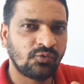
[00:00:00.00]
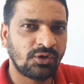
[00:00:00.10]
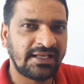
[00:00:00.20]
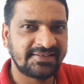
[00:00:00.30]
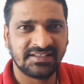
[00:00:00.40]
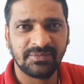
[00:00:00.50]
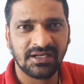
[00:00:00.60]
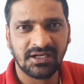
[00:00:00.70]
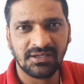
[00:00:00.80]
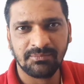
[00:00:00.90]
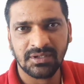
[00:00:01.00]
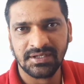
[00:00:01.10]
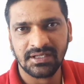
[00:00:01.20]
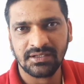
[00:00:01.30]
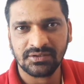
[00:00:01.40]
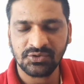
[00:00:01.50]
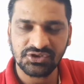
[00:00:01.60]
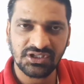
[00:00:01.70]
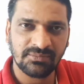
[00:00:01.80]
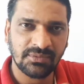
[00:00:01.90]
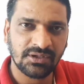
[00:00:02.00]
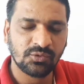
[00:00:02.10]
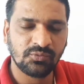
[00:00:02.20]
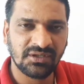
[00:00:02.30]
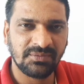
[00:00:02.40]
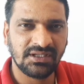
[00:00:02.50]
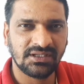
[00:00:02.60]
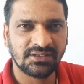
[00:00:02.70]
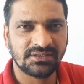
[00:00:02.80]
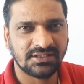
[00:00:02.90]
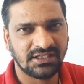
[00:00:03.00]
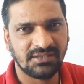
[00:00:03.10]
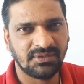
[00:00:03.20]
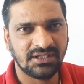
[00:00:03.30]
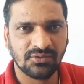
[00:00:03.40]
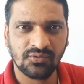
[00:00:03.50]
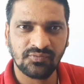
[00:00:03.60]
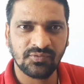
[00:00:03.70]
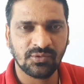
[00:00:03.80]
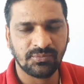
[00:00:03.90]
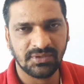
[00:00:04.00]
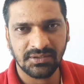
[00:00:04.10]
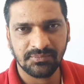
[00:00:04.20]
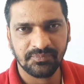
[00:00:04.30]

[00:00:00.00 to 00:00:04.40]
वो डेसिमल का नंबर है क्वेश्चन नंबर टू में भी थ्री में और फोर में